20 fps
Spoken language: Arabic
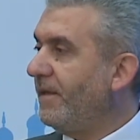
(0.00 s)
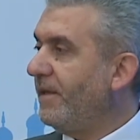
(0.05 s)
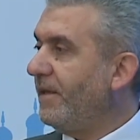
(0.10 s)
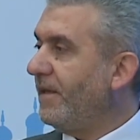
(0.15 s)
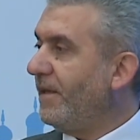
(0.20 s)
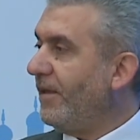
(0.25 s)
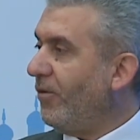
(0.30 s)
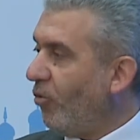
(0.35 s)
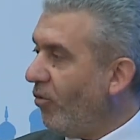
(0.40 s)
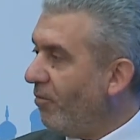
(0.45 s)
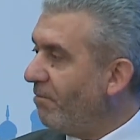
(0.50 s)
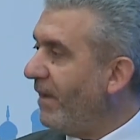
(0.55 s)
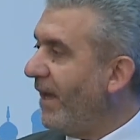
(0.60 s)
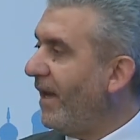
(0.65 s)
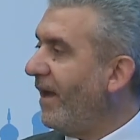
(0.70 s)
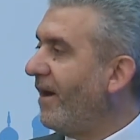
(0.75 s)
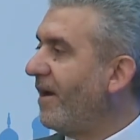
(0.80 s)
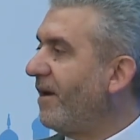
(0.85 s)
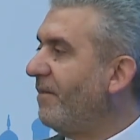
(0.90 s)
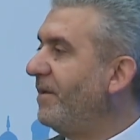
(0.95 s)
للامه
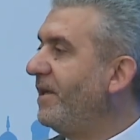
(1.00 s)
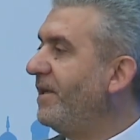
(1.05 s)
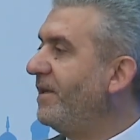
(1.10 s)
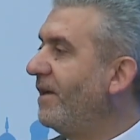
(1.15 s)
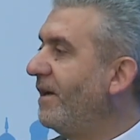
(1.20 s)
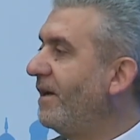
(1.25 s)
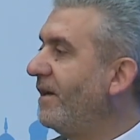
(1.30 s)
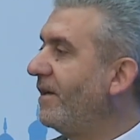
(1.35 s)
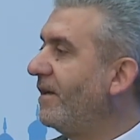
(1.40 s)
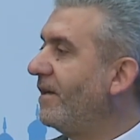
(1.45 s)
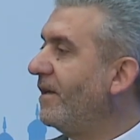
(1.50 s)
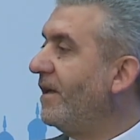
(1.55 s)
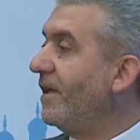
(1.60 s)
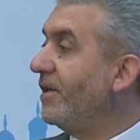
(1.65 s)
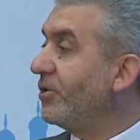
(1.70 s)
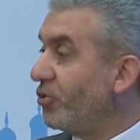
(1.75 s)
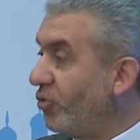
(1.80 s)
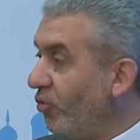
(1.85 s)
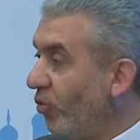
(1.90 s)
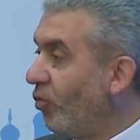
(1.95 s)
العربيه
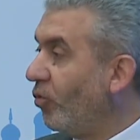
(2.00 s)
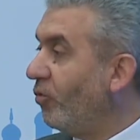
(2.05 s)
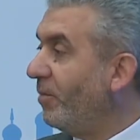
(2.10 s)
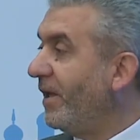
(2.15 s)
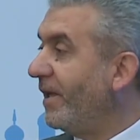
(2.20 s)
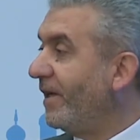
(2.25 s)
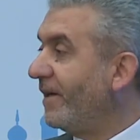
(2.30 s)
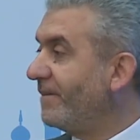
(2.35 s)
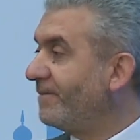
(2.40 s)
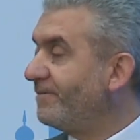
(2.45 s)
لشعوبنا